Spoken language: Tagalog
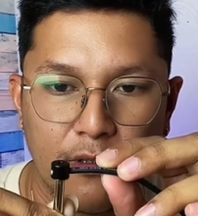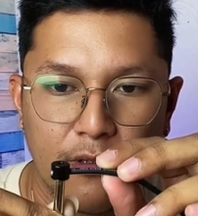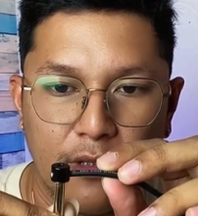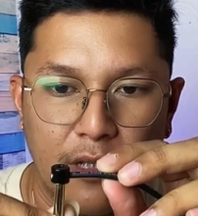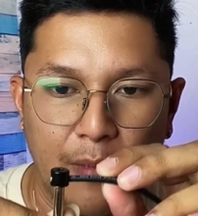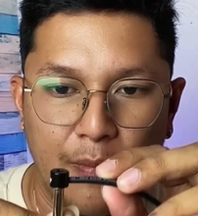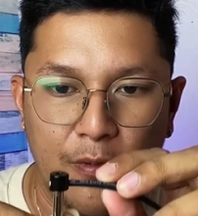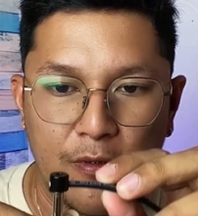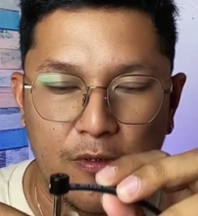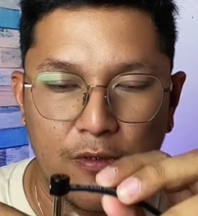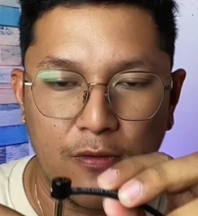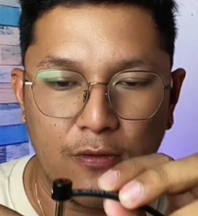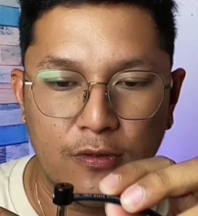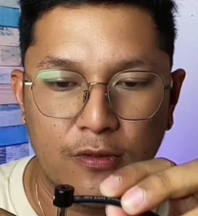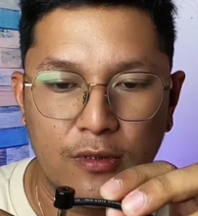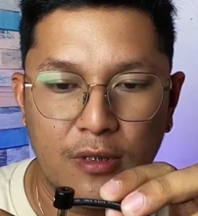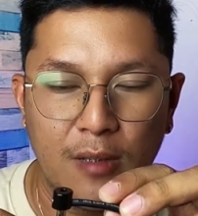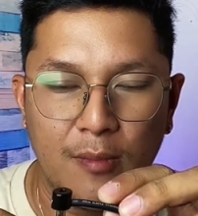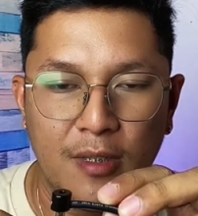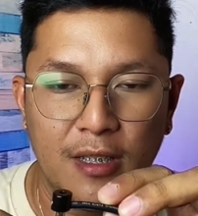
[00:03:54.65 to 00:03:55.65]
Tapos kung
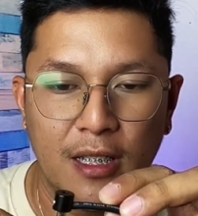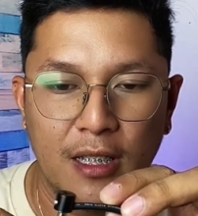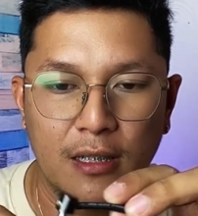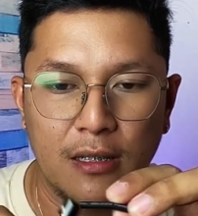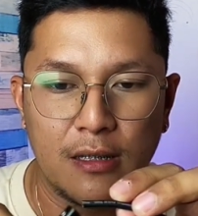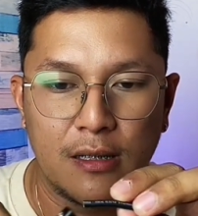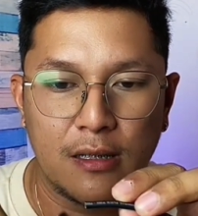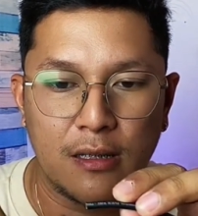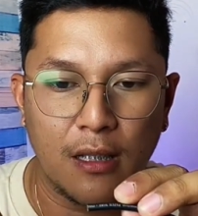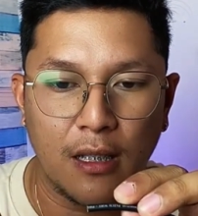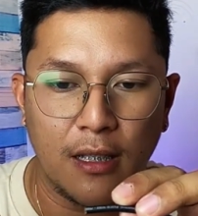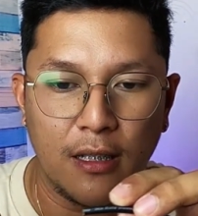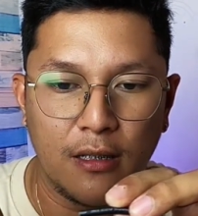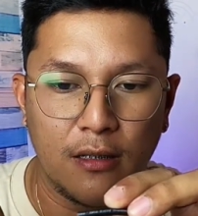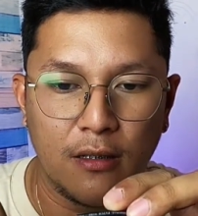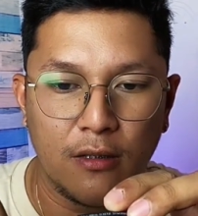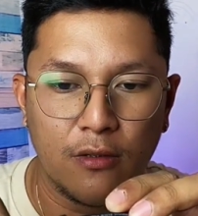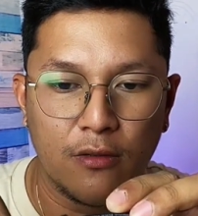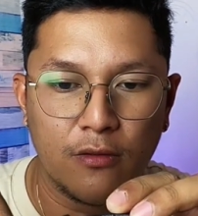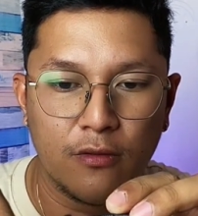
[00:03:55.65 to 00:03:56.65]
gusto naman natin straight
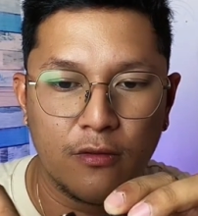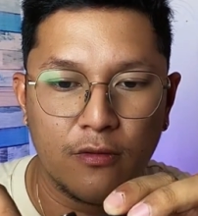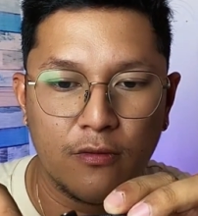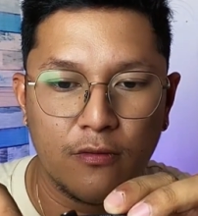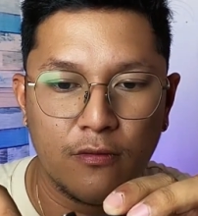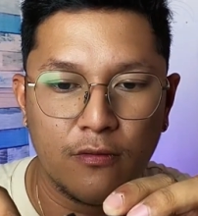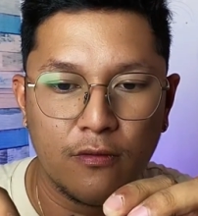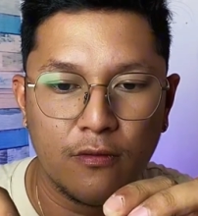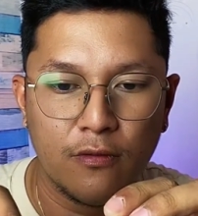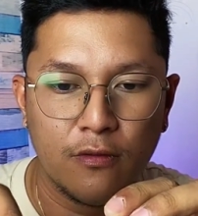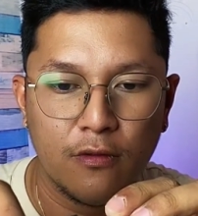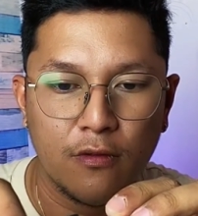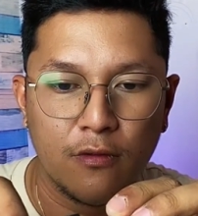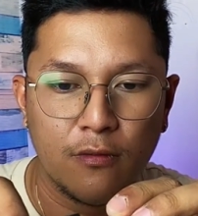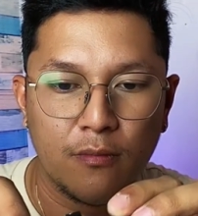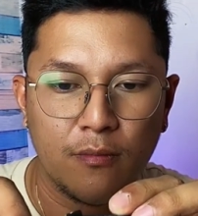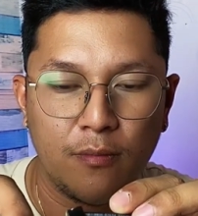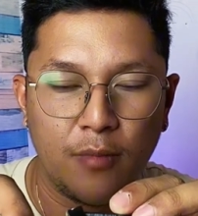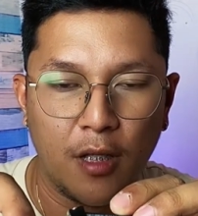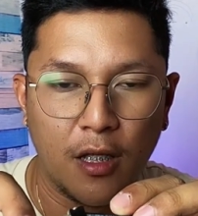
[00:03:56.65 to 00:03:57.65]
yung
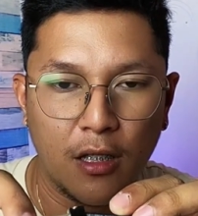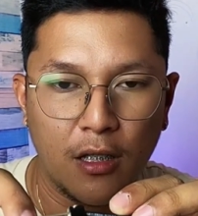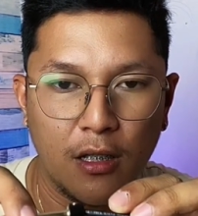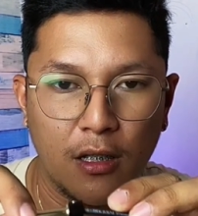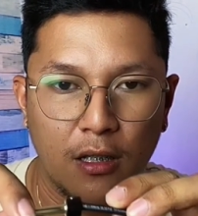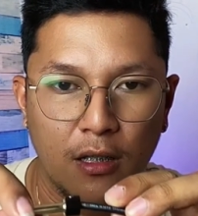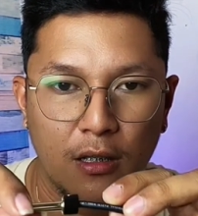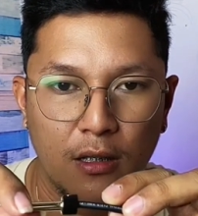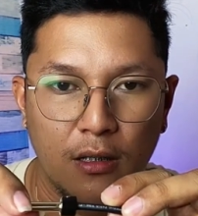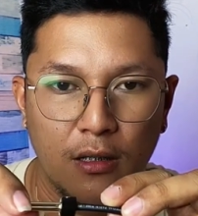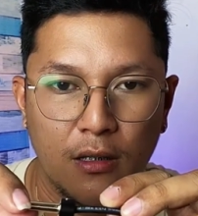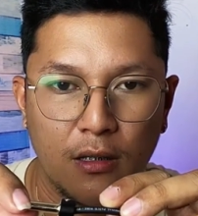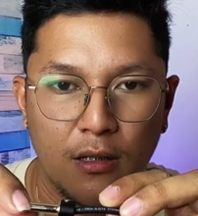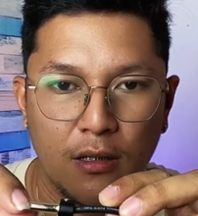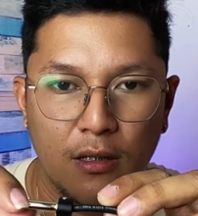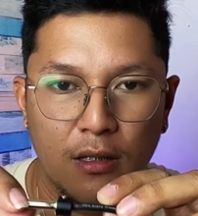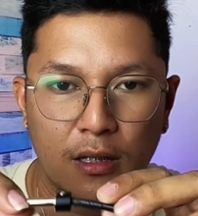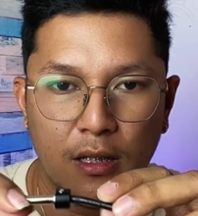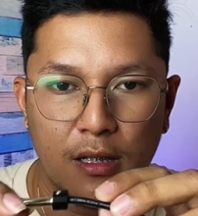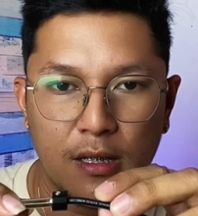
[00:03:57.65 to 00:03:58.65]
plug
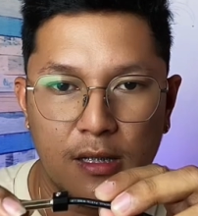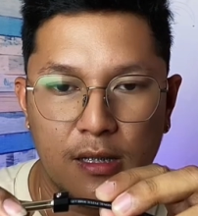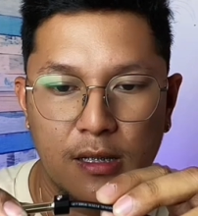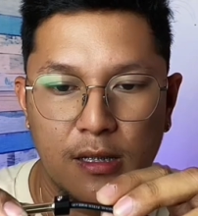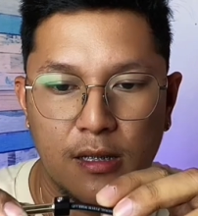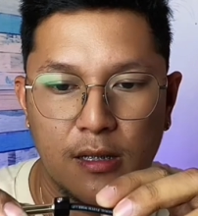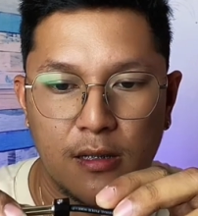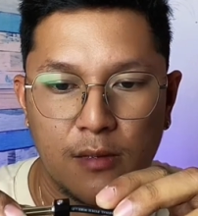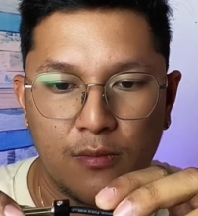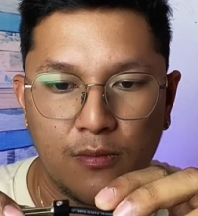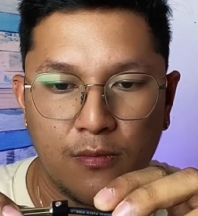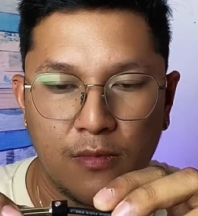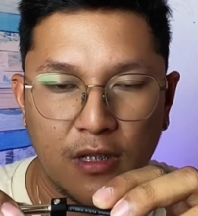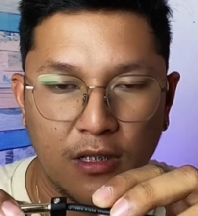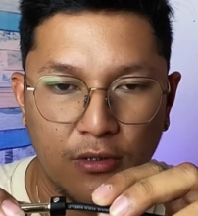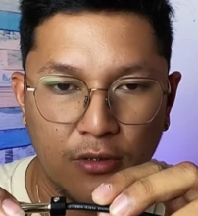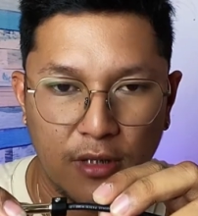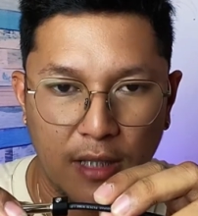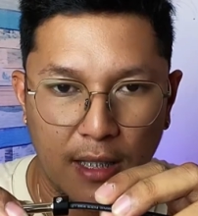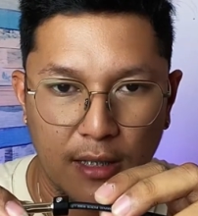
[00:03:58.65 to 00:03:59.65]
is
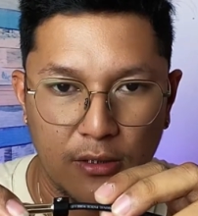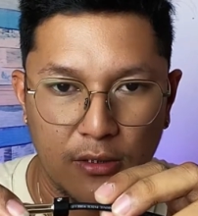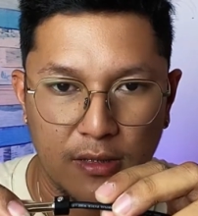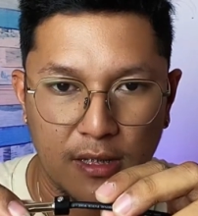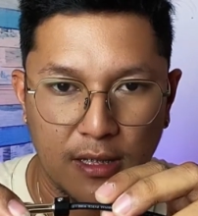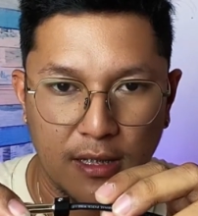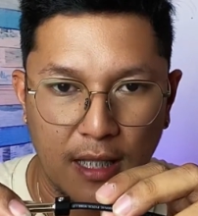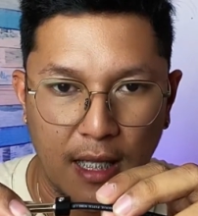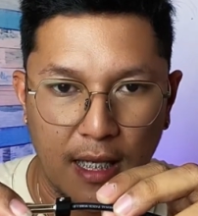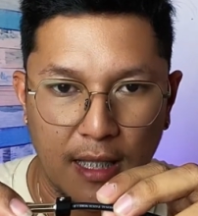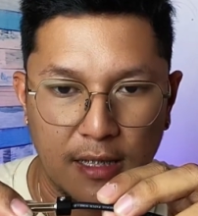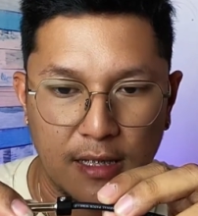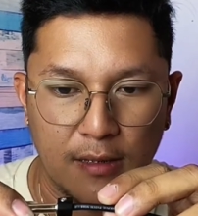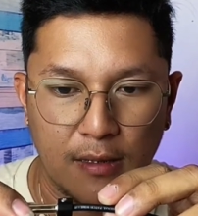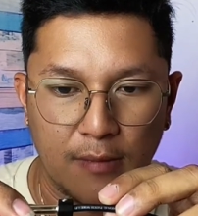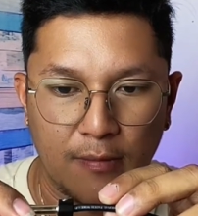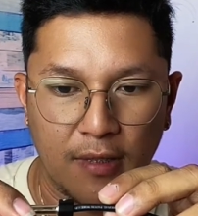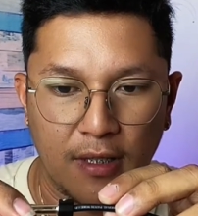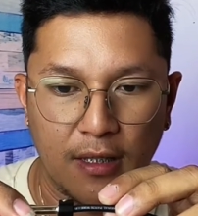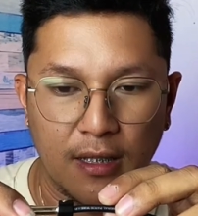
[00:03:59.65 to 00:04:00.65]
dito tayo sa taas
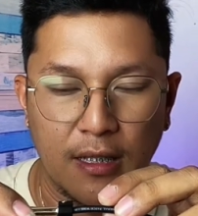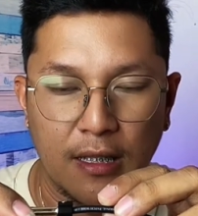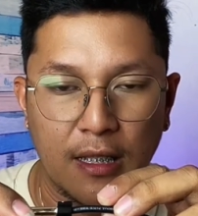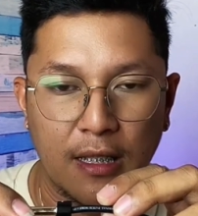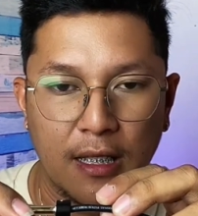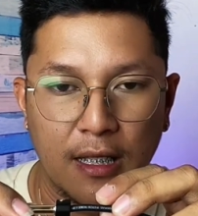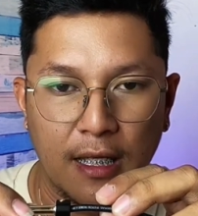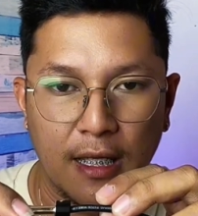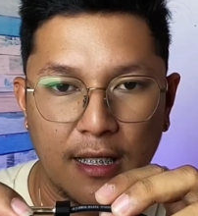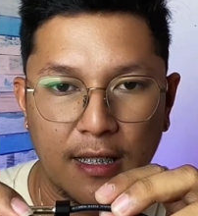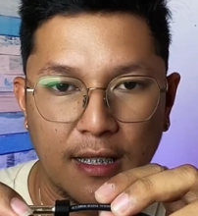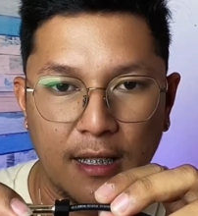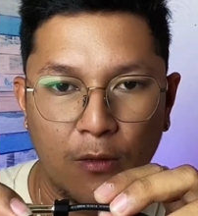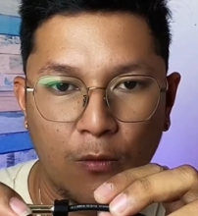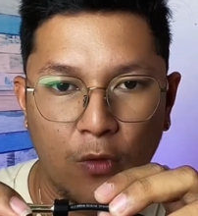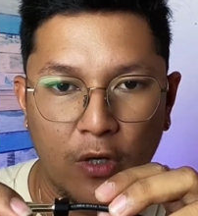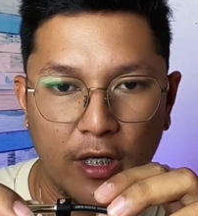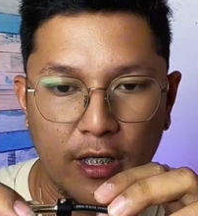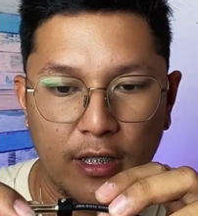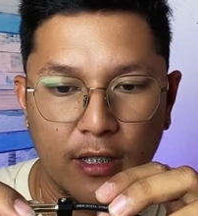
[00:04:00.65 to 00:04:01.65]
maglalagay ng
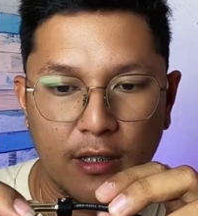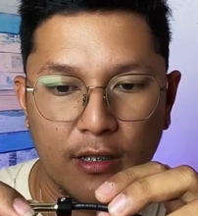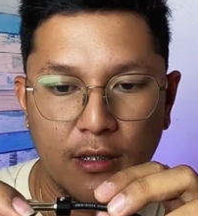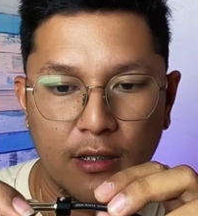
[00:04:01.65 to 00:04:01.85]
wire.